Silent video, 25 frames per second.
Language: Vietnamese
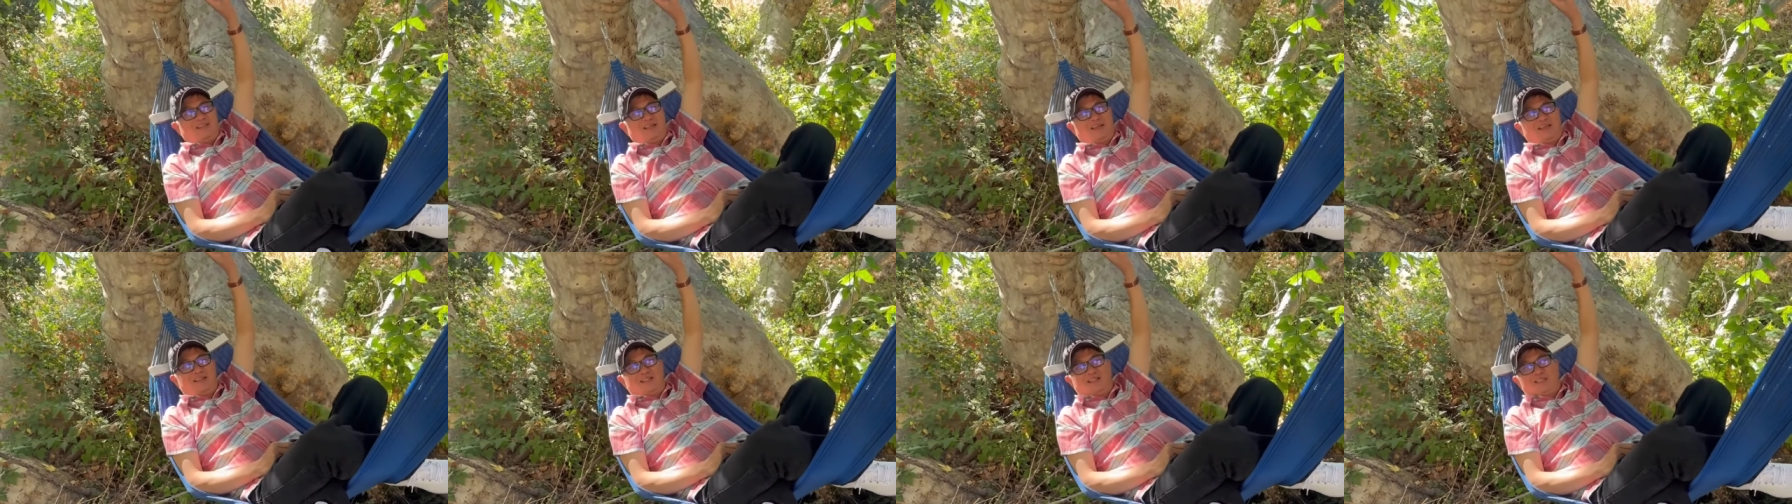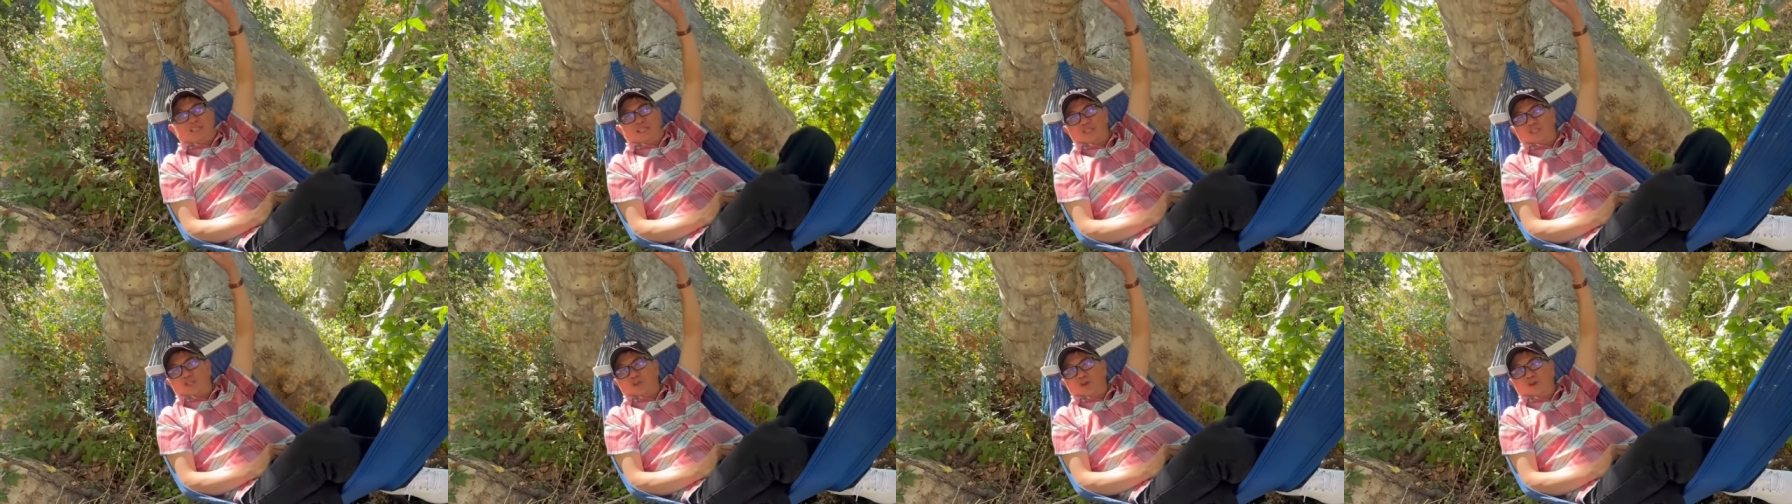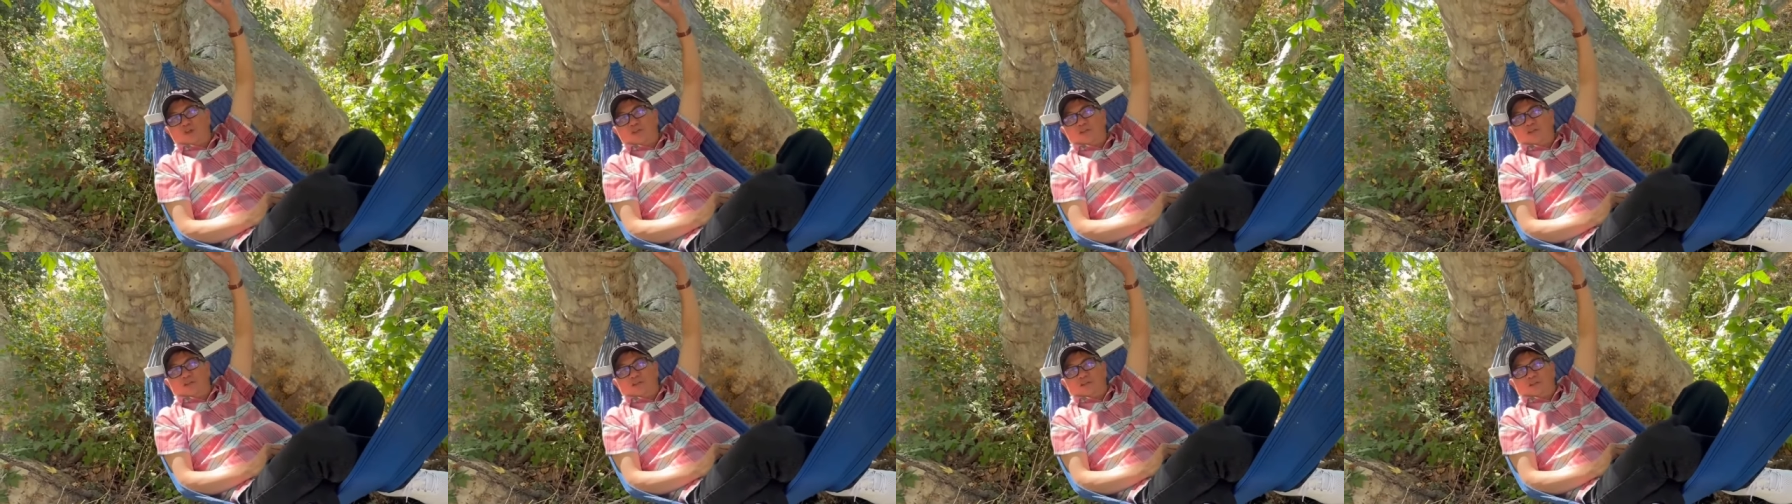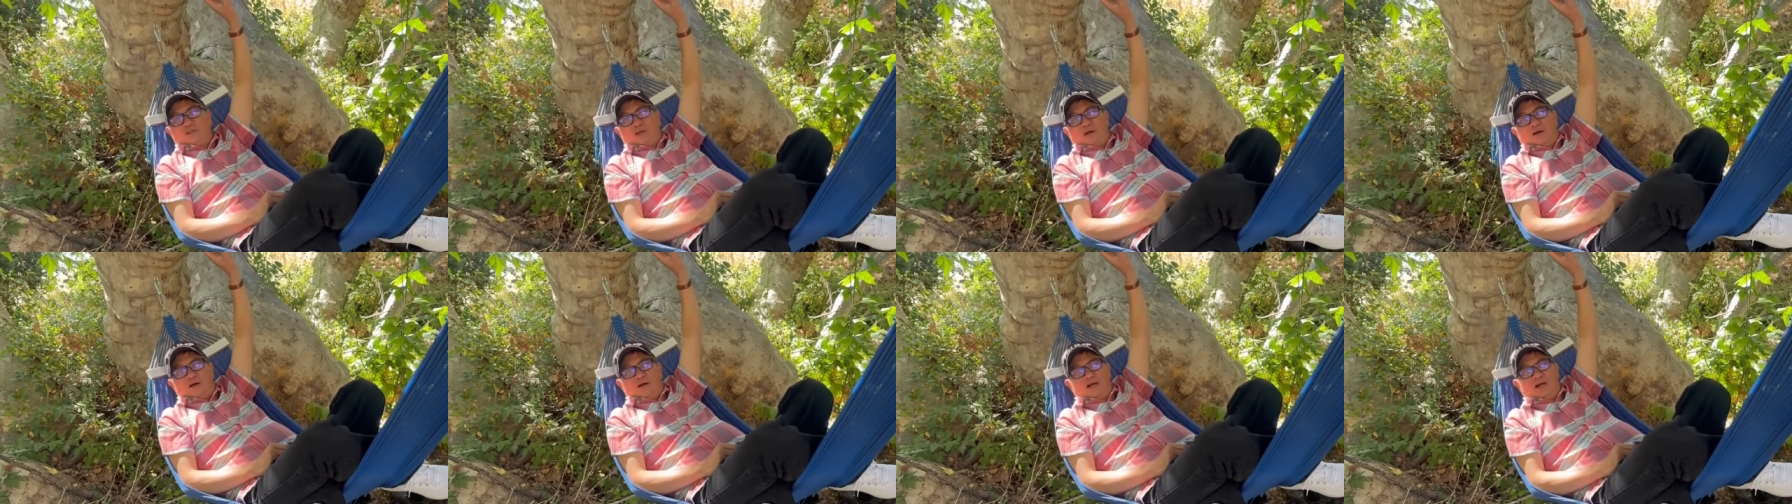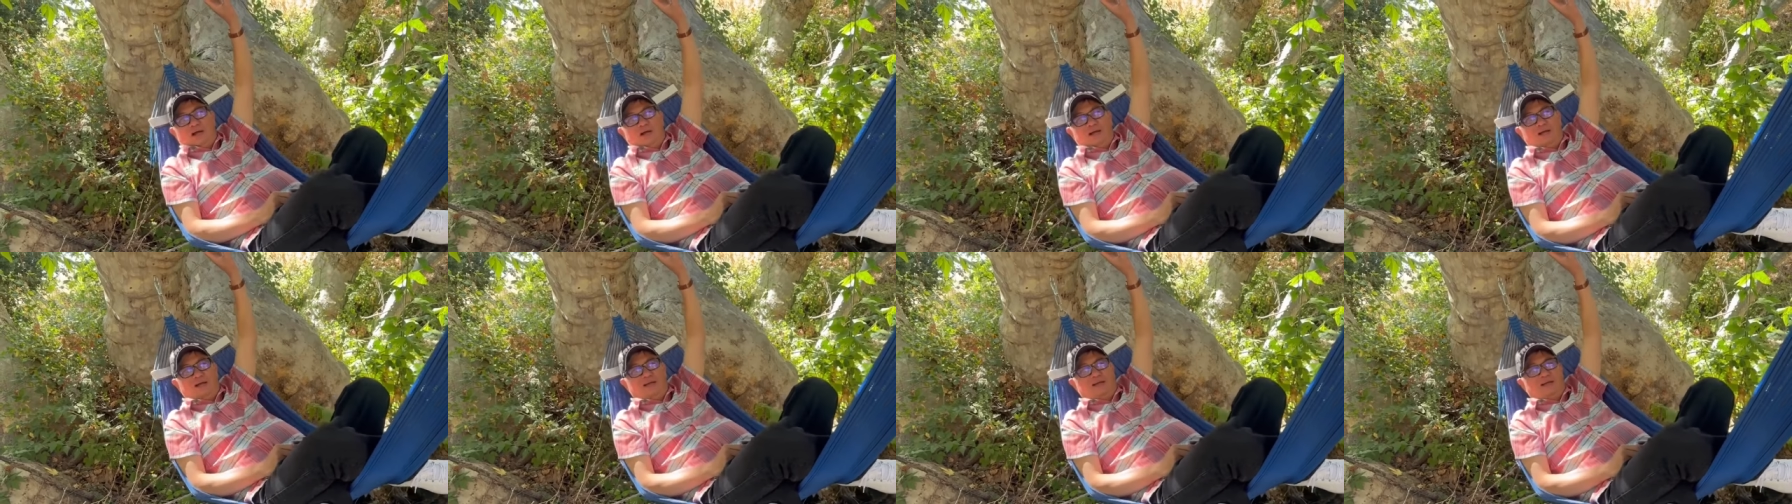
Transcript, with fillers: nên chuyện nhỏ như con thỏ